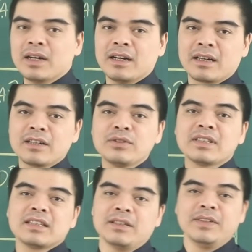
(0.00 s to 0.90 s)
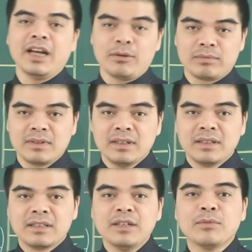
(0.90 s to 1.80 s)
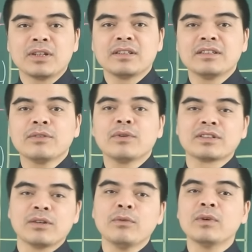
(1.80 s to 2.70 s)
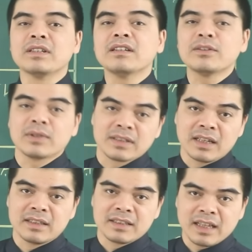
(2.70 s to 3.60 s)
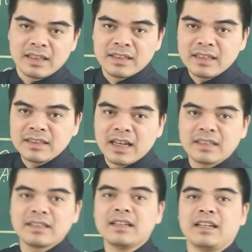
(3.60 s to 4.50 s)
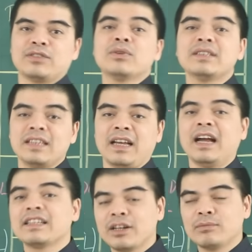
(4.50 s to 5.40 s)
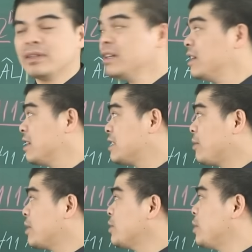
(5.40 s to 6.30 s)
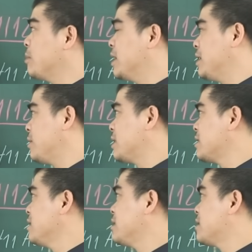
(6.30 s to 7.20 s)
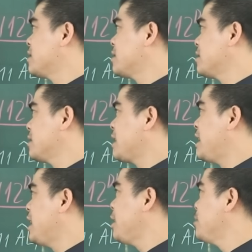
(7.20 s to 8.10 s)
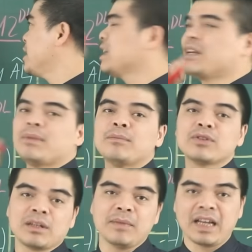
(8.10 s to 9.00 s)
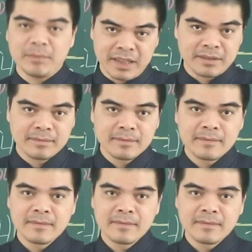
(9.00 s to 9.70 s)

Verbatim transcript: của các chuyên gia tử vi học thì mọi thứ trong cuộc sống của những người tuổi Dần sẽ diễn ra rất là suôn sẻ hanh thông trong cái tuần mới, đúng không? Từ ngày 25 đến ngày 31 tháng 12 âm lịch.